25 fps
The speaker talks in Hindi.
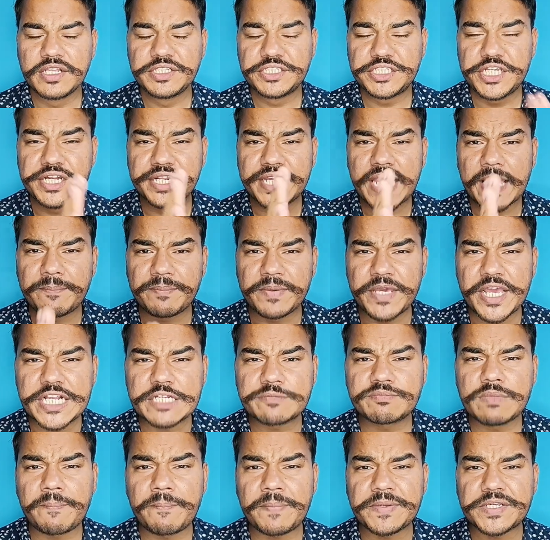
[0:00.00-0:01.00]
जिनके बीच
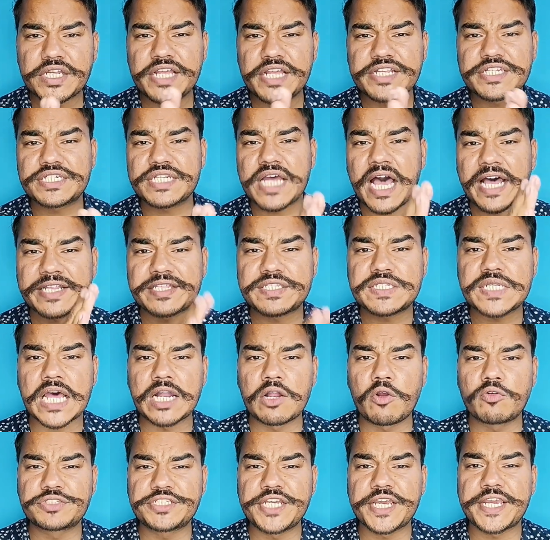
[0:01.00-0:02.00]
में पिछले सात
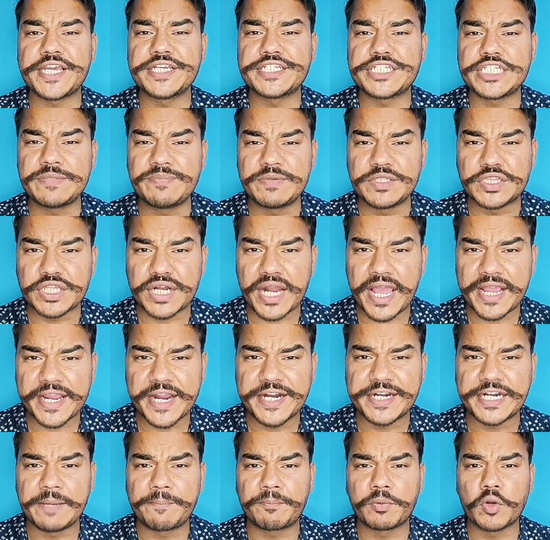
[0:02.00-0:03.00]
सालों से किसी भी तरह के
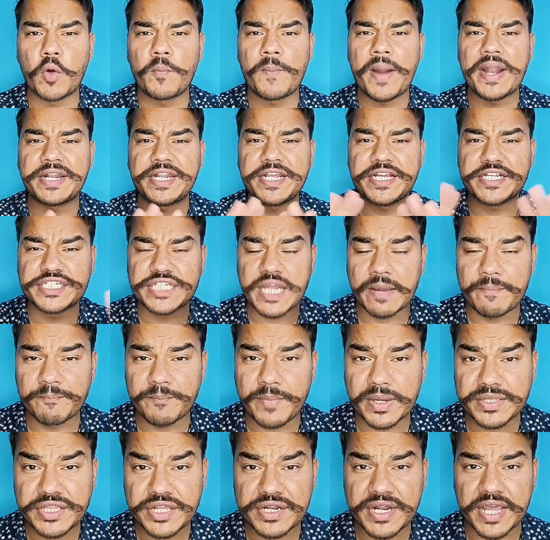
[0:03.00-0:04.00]
डिप्लोमेटिक
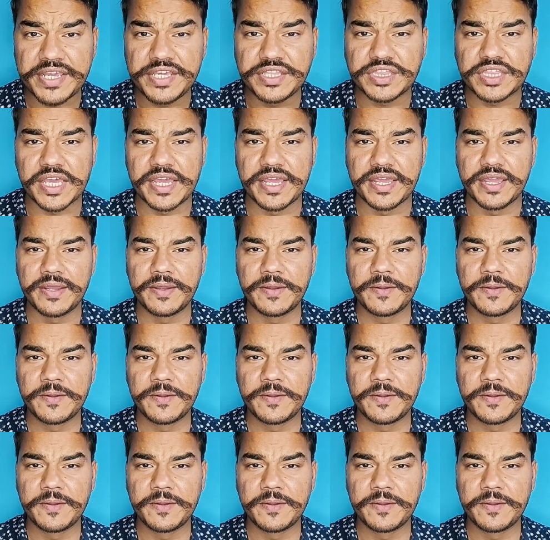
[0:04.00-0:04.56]
संबंध नहीं थे